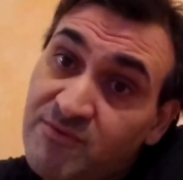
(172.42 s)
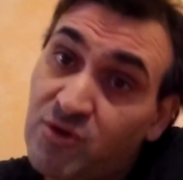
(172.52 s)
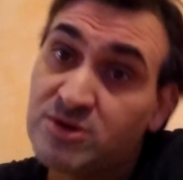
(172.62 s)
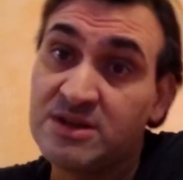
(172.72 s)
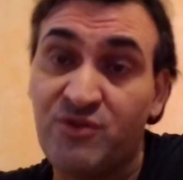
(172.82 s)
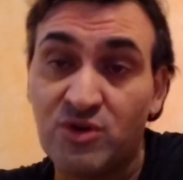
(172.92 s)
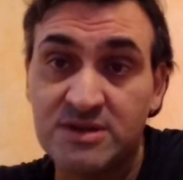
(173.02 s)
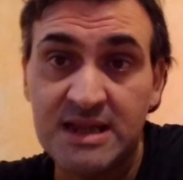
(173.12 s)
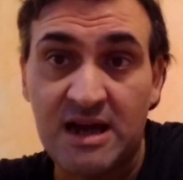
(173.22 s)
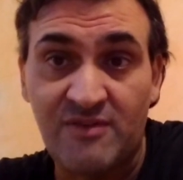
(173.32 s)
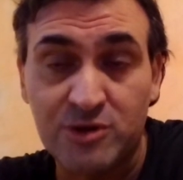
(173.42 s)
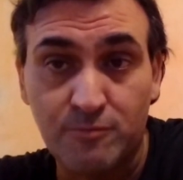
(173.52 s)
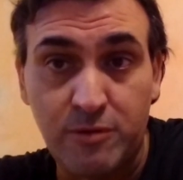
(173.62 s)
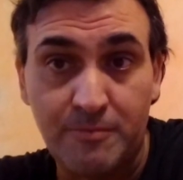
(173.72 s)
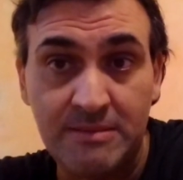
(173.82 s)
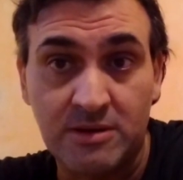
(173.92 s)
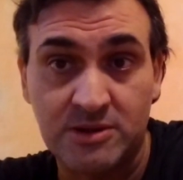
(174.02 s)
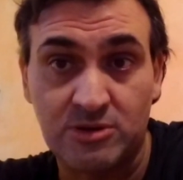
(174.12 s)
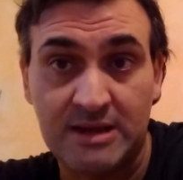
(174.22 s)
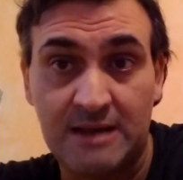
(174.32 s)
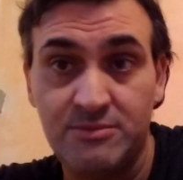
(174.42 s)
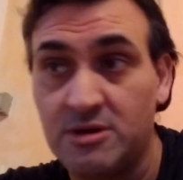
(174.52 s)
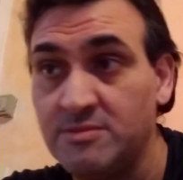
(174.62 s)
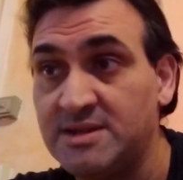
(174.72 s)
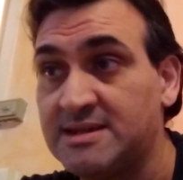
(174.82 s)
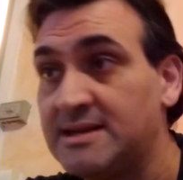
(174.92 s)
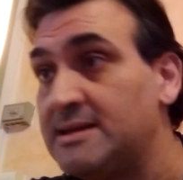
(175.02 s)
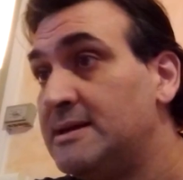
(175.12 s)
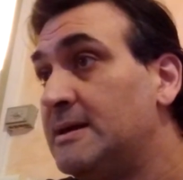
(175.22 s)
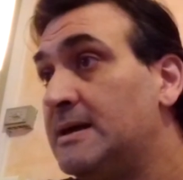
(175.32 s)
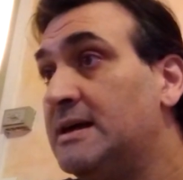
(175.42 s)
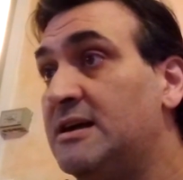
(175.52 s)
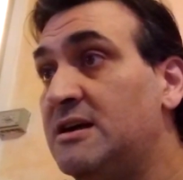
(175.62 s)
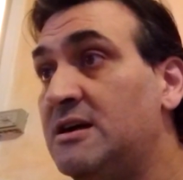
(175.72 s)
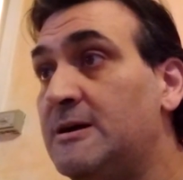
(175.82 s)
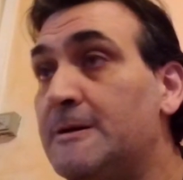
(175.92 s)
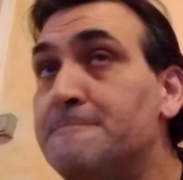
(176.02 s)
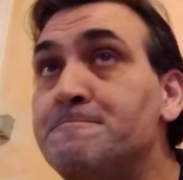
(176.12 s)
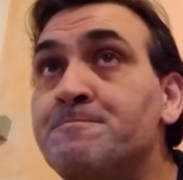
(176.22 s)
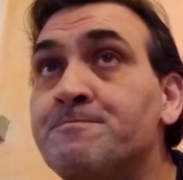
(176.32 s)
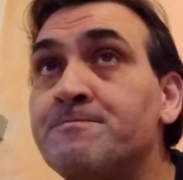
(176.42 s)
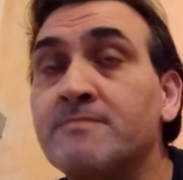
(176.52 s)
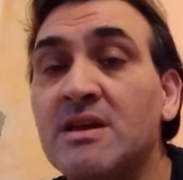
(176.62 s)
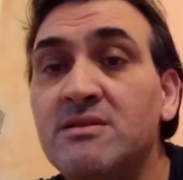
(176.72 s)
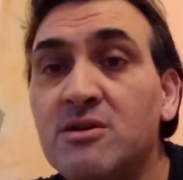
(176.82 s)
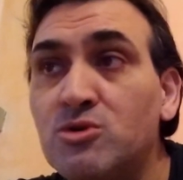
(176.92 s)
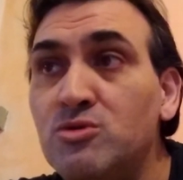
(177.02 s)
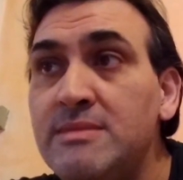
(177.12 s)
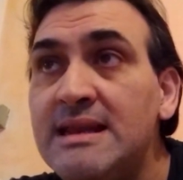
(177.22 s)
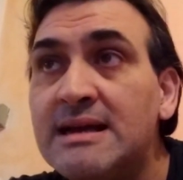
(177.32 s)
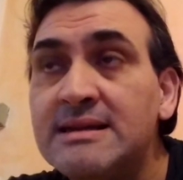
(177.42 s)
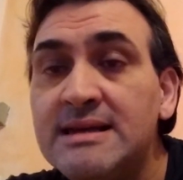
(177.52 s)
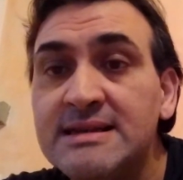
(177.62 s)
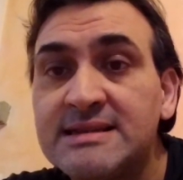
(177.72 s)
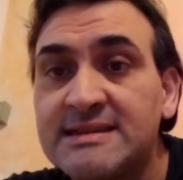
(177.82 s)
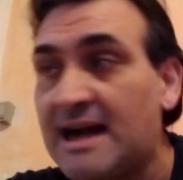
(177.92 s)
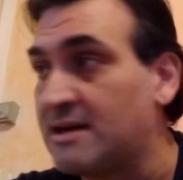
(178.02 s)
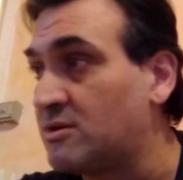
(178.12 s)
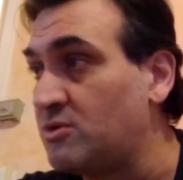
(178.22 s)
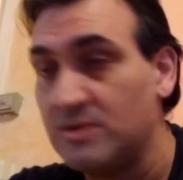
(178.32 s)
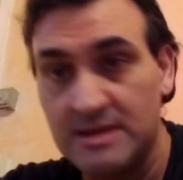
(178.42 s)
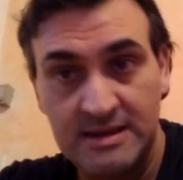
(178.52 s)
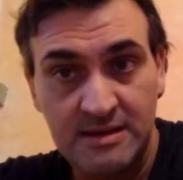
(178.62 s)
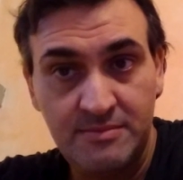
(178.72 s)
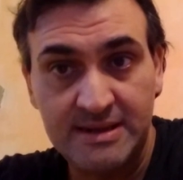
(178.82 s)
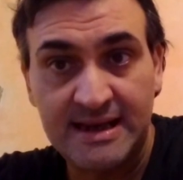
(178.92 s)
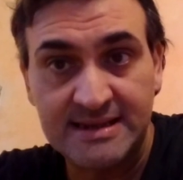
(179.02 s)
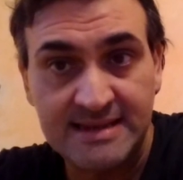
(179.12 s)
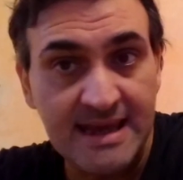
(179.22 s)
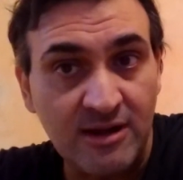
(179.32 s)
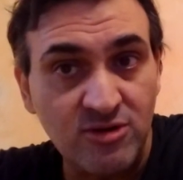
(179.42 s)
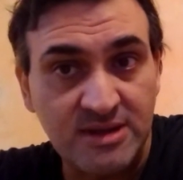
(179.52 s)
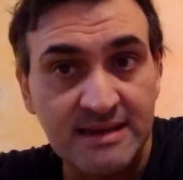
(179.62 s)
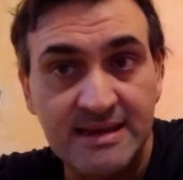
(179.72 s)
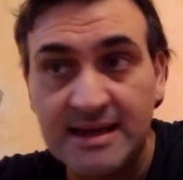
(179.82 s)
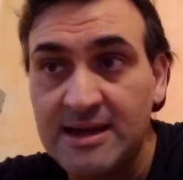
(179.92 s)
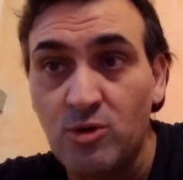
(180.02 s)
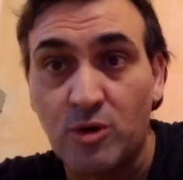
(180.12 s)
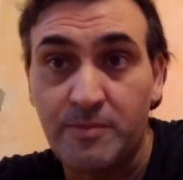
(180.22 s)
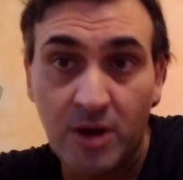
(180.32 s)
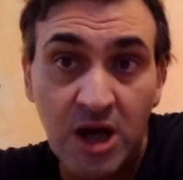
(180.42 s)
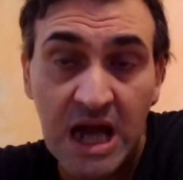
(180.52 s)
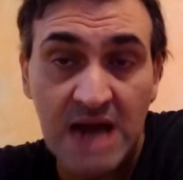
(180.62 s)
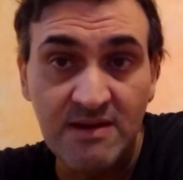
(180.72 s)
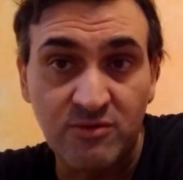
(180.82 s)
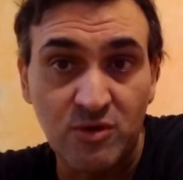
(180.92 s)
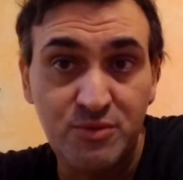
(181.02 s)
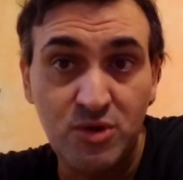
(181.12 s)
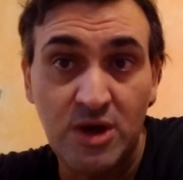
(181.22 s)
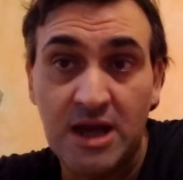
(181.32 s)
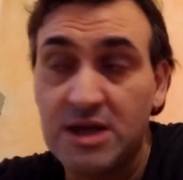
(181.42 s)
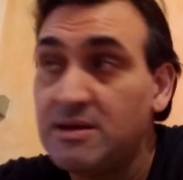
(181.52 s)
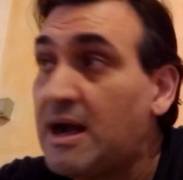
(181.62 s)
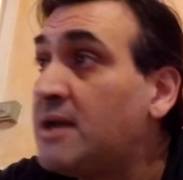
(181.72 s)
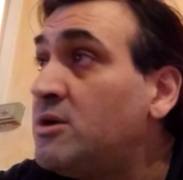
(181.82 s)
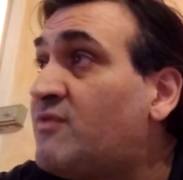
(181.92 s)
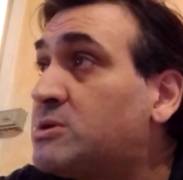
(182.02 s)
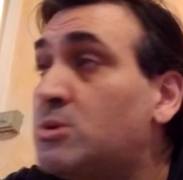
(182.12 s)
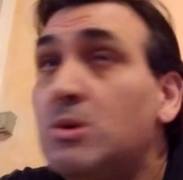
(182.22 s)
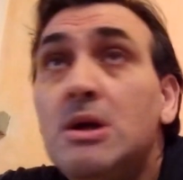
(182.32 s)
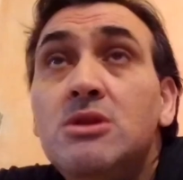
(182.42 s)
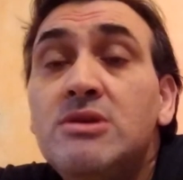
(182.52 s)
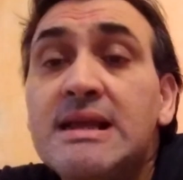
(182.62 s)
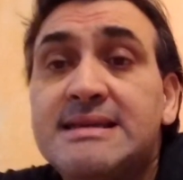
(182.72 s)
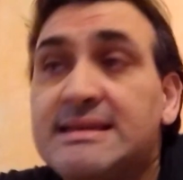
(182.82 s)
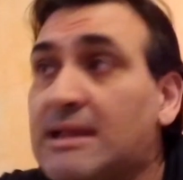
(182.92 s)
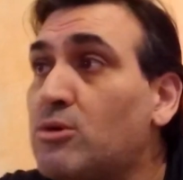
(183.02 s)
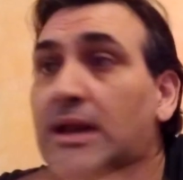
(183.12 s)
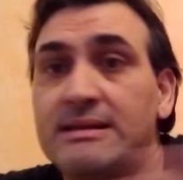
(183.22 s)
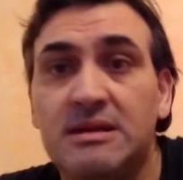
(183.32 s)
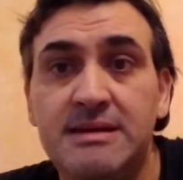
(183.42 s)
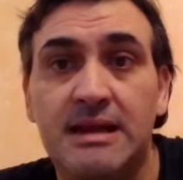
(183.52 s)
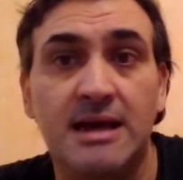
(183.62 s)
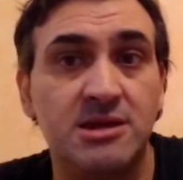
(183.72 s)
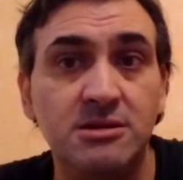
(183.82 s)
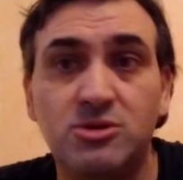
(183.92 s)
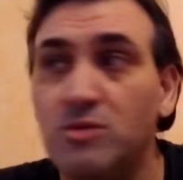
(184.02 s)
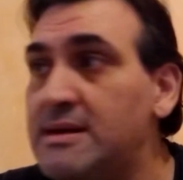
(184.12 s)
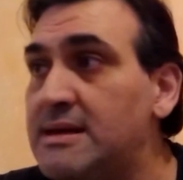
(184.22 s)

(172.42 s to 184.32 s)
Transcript: forse forse no, fatto un po' prima questo cambio, no mister? Ehm, con un Milan eh, stanco, perché era, erano stanchi anche loro, però avevano più... Hanno fatto, non è che sia stato un grande Milan, è il solito